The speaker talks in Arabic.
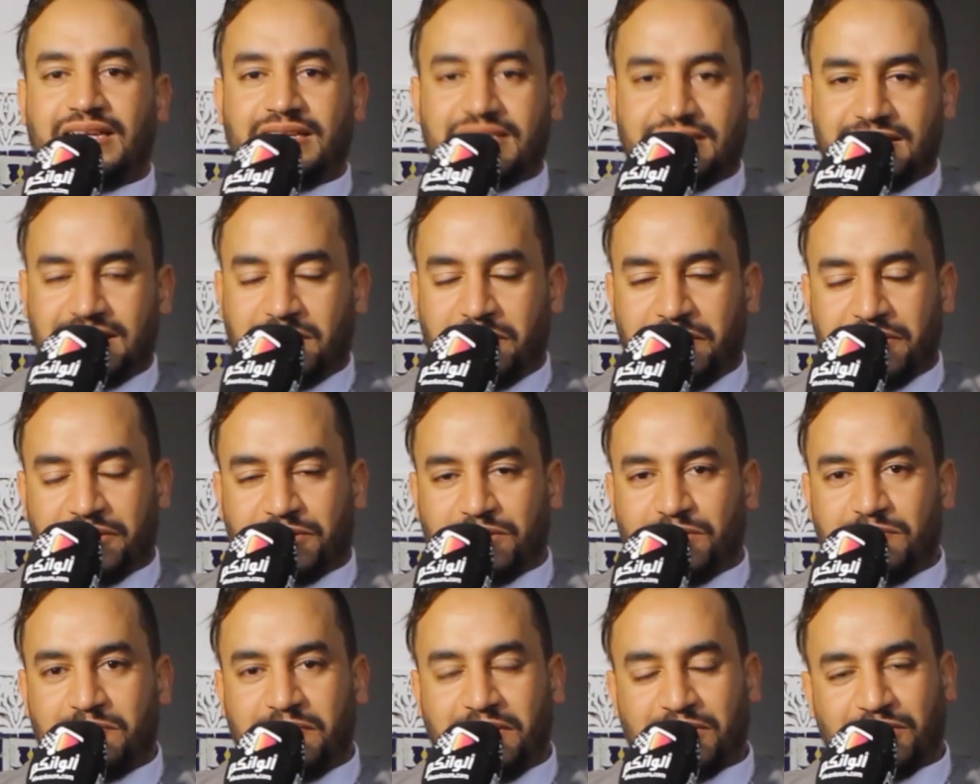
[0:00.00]
السلام
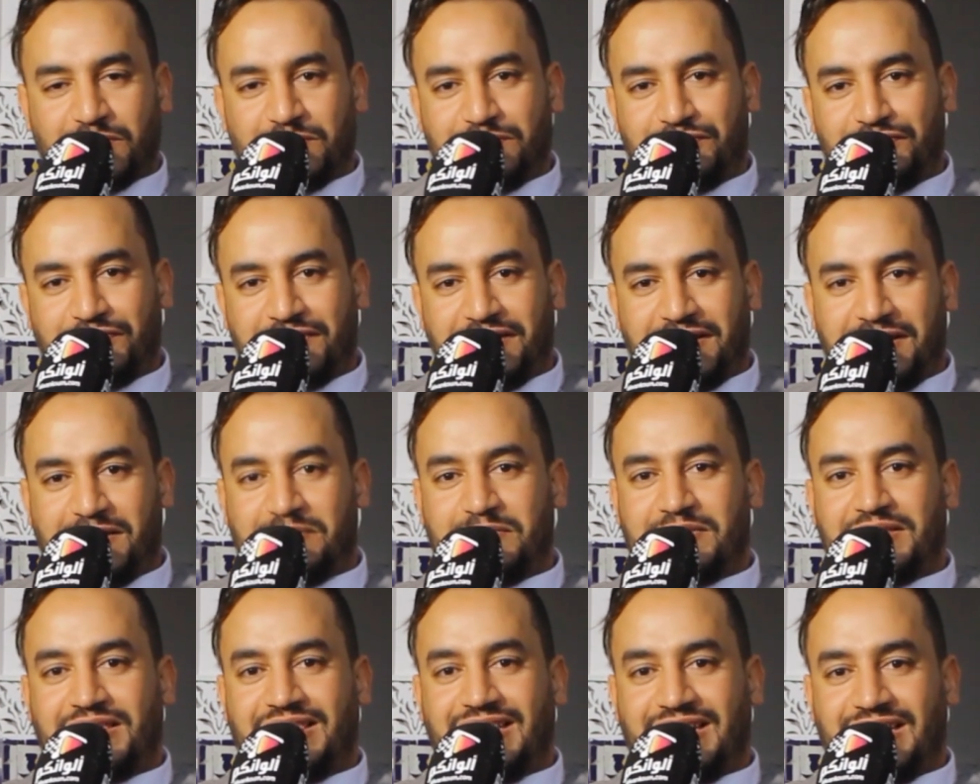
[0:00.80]
عليكم معكم الفنان
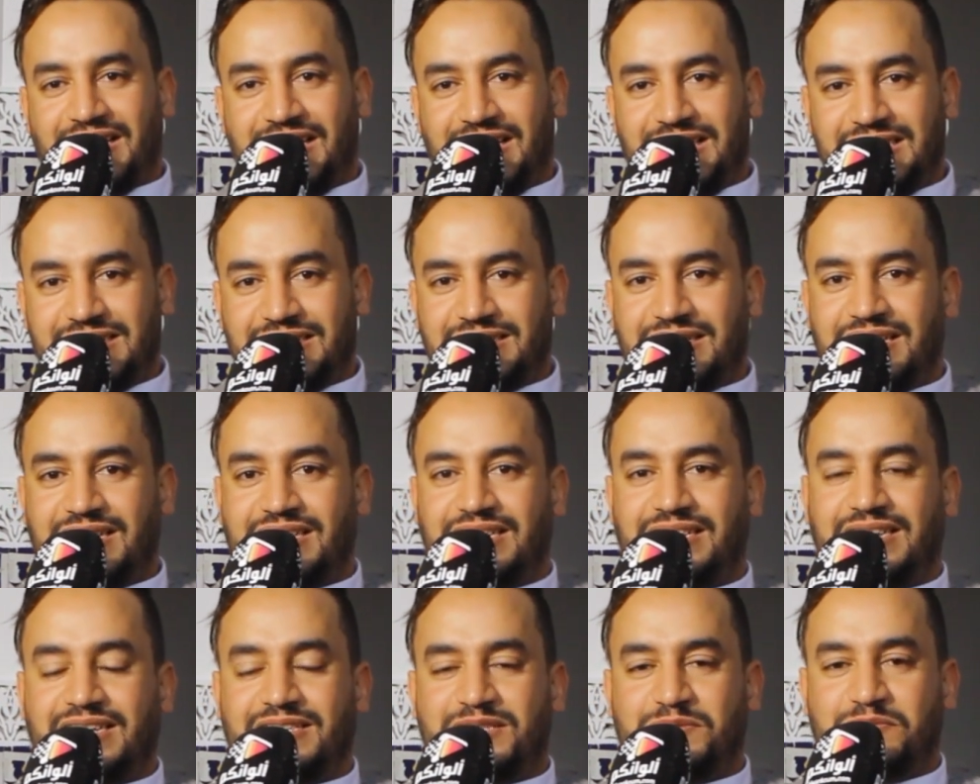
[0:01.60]
عماد الدراج
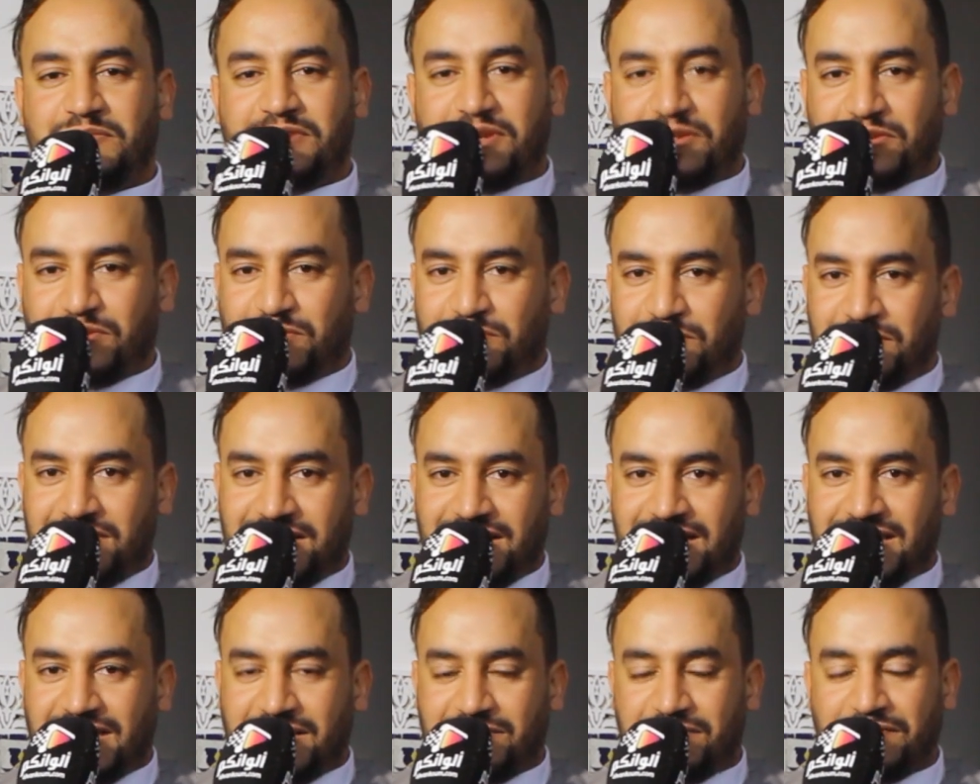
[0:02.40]
كنتمنى
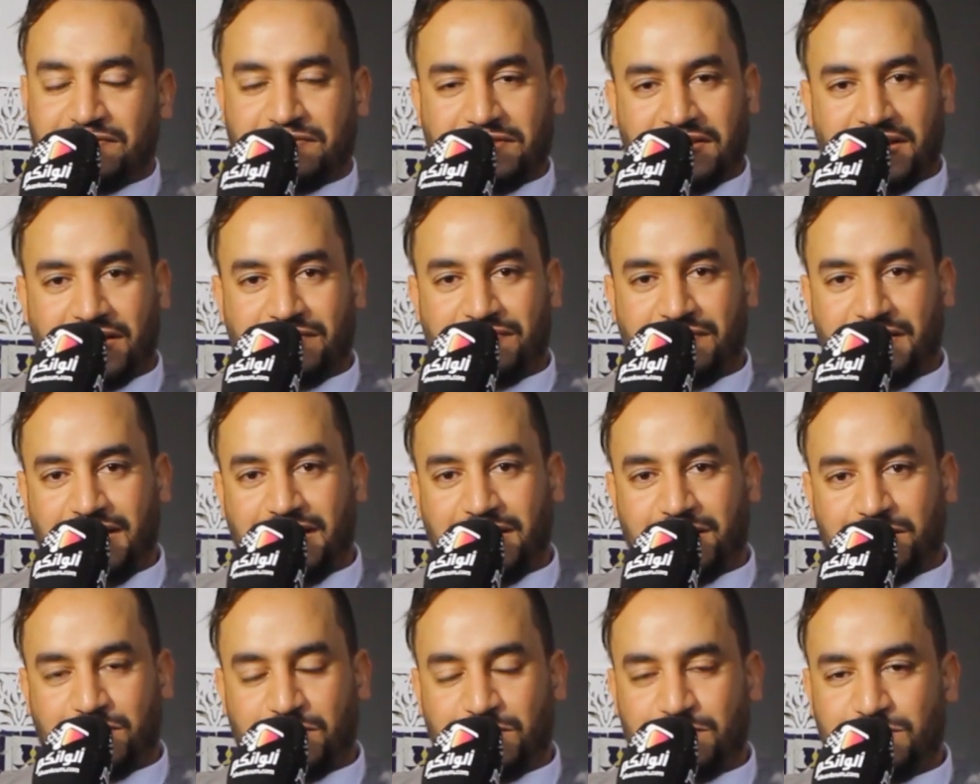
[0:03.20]
نكون خفيف ظريف
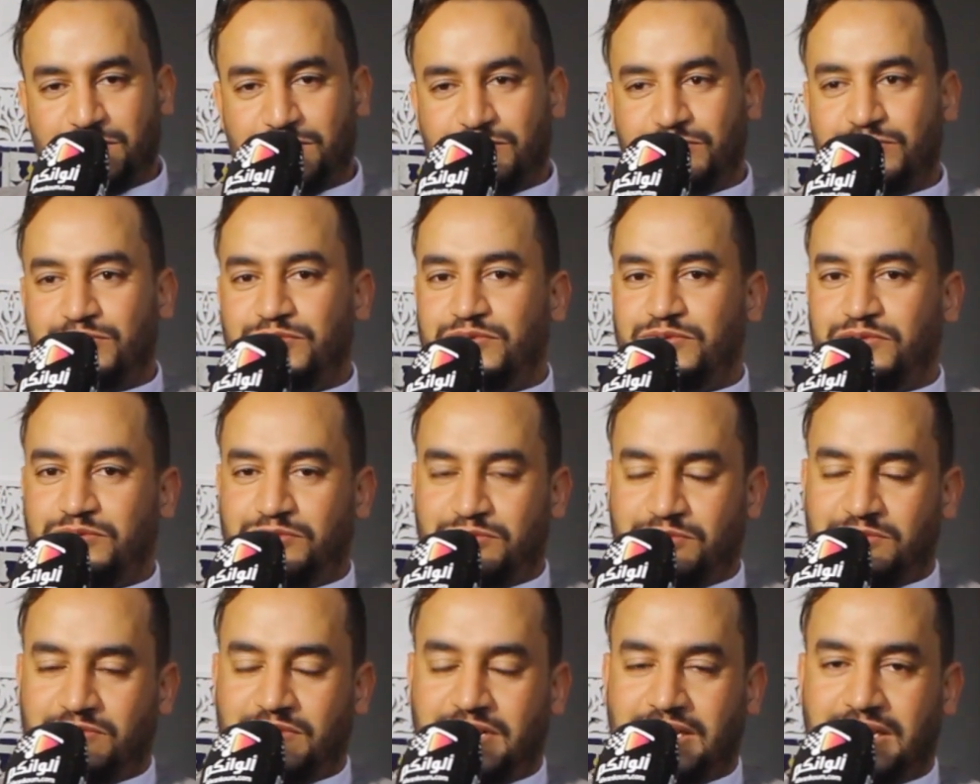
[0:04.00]
عليكم
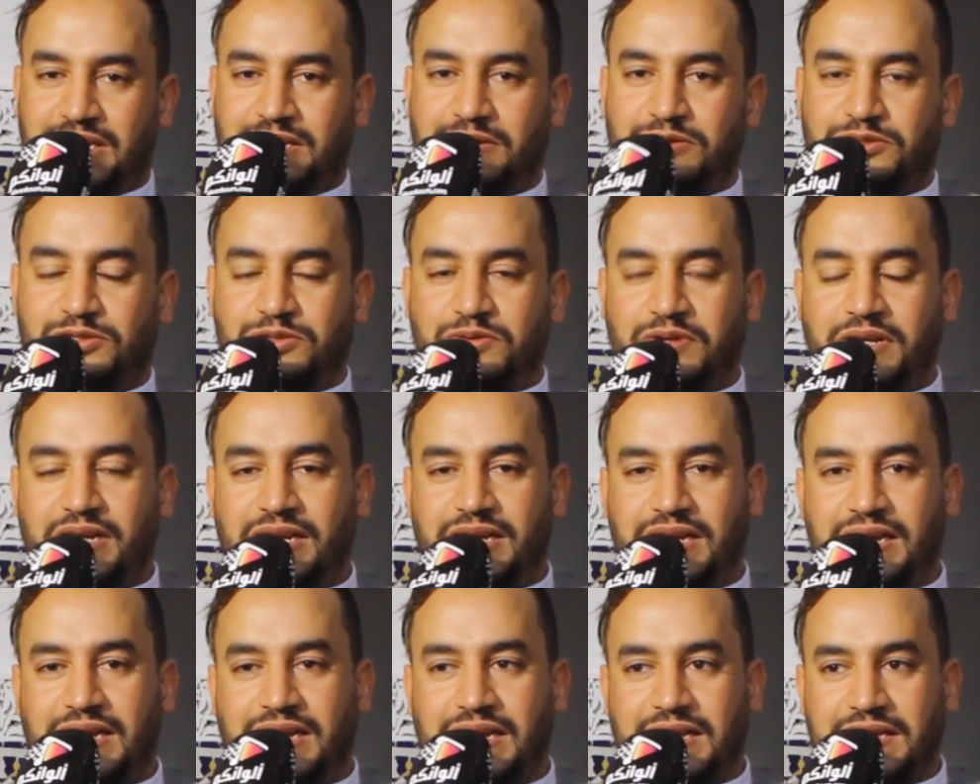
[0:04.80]

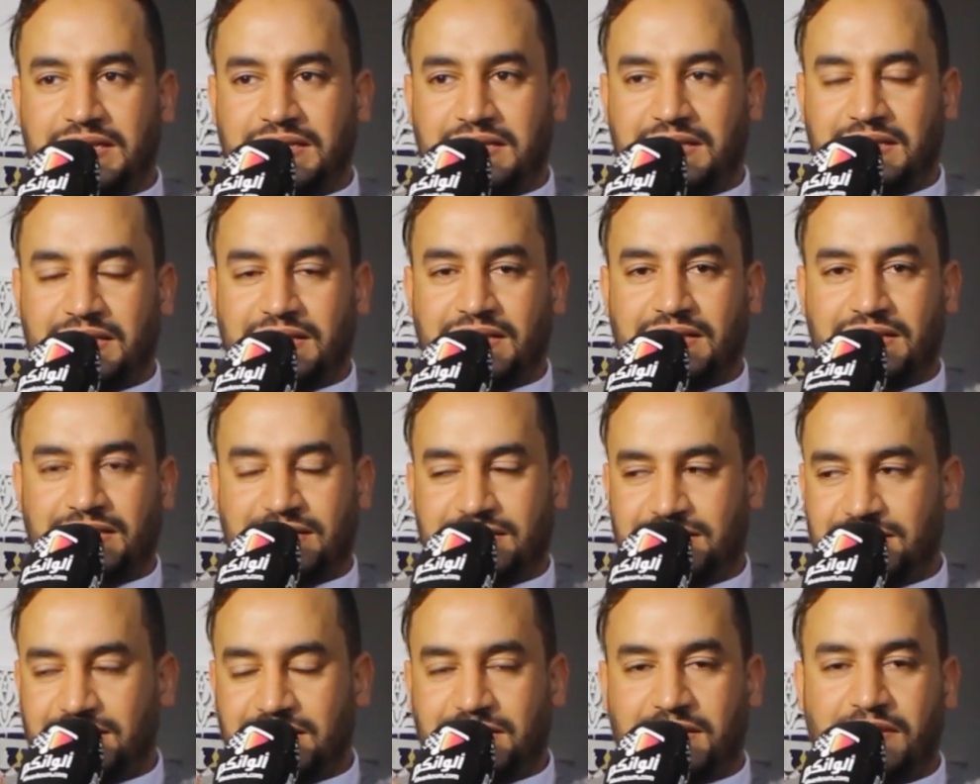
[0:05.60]
وشكرا على هذه
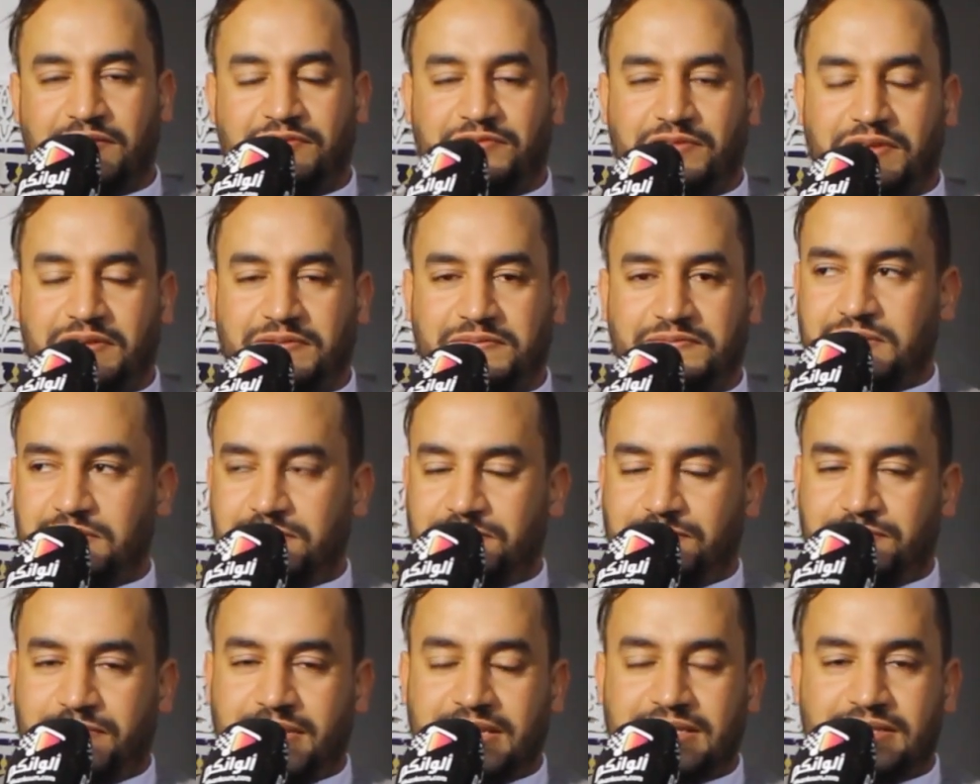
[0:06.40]
الاستضافه
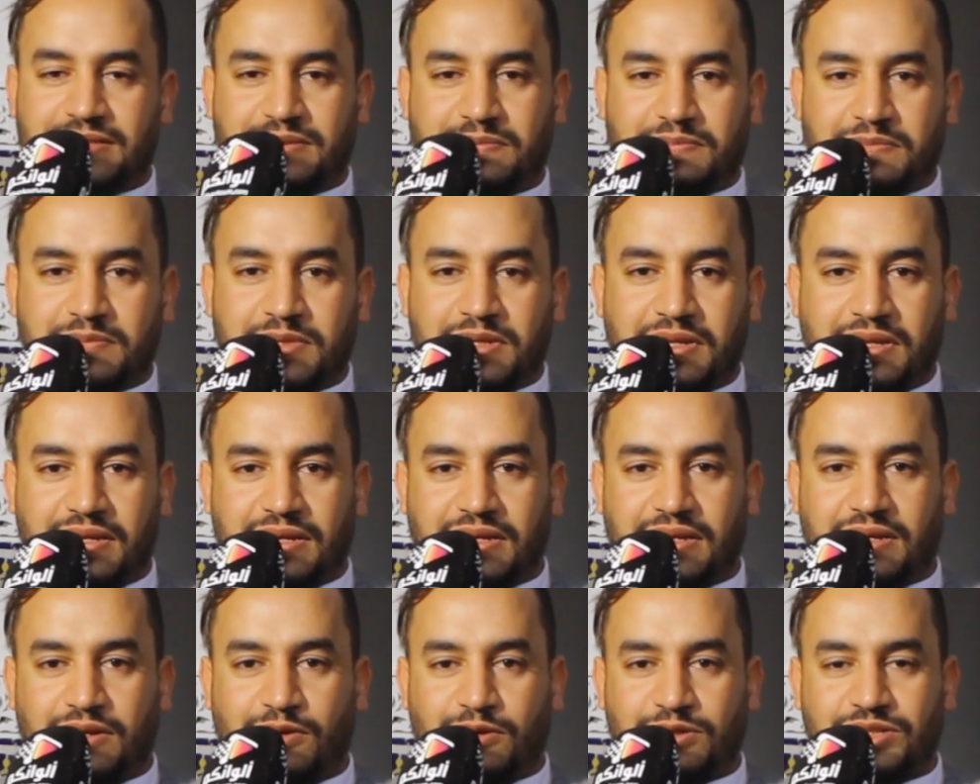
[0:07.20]
فاس
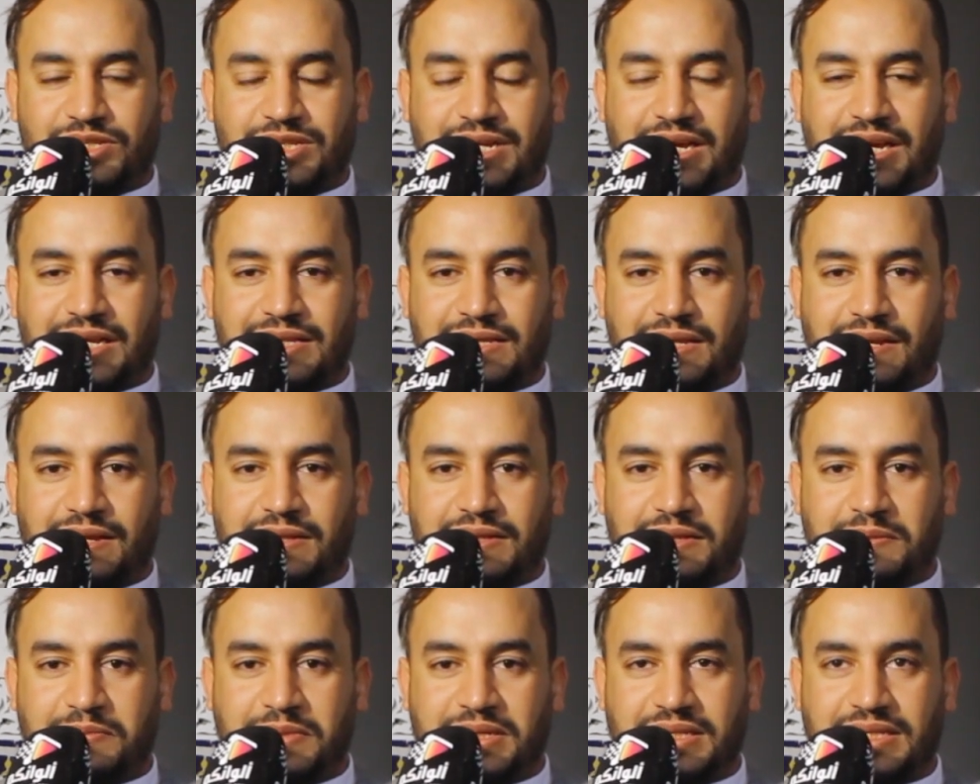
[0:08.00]
من العشاق ديال
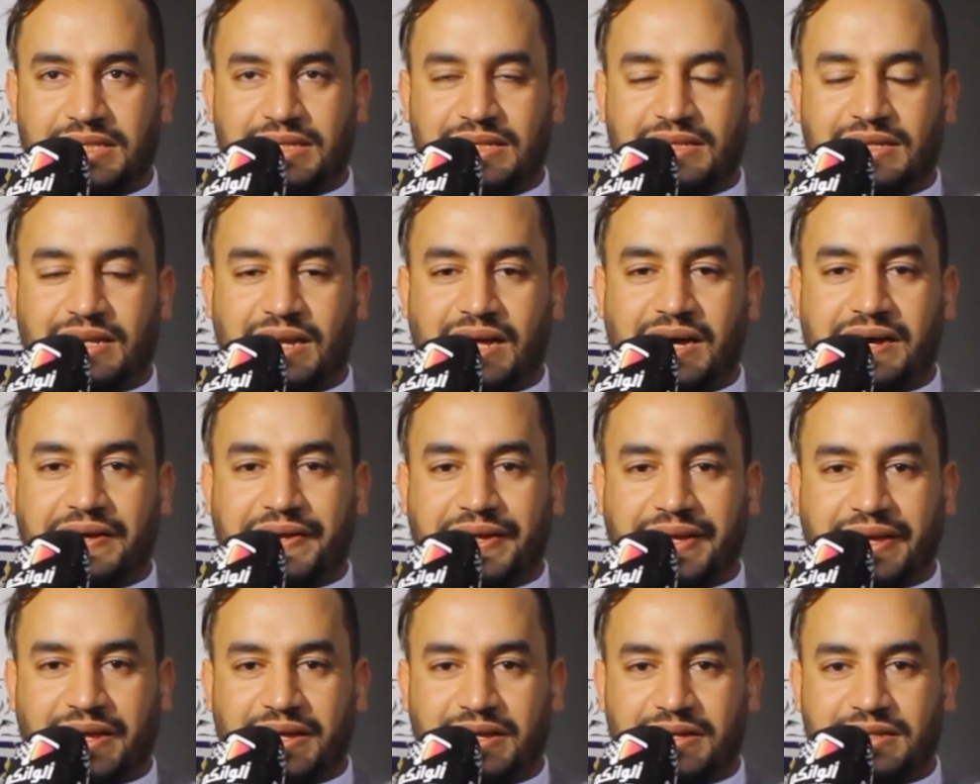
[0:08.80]
هذه المدينه
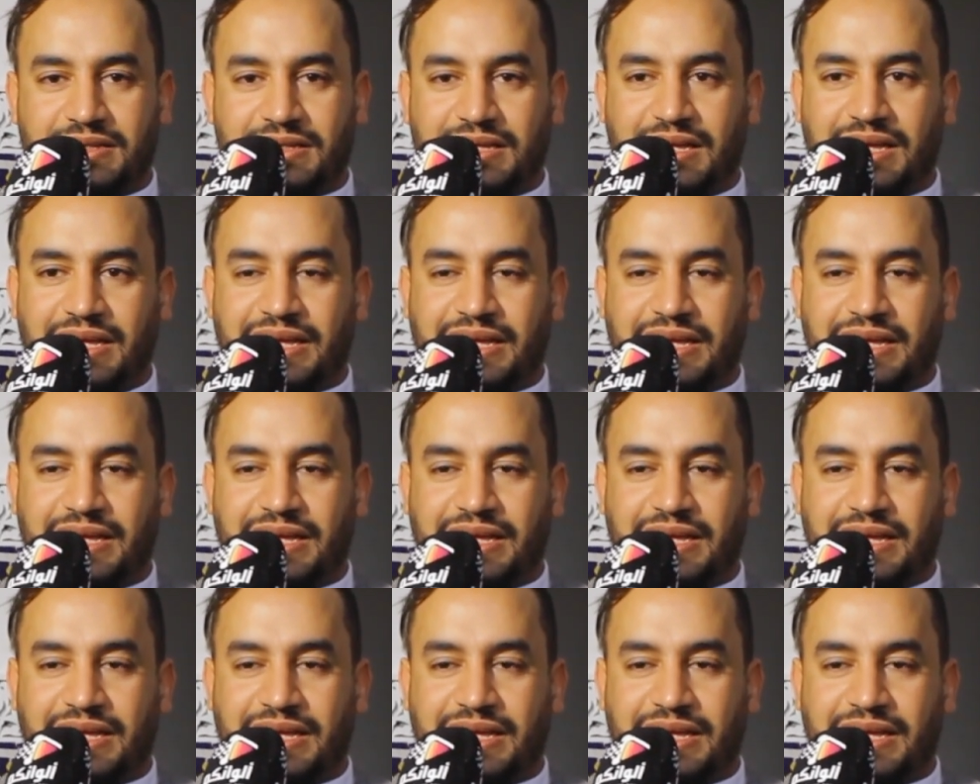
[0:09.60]
العريقه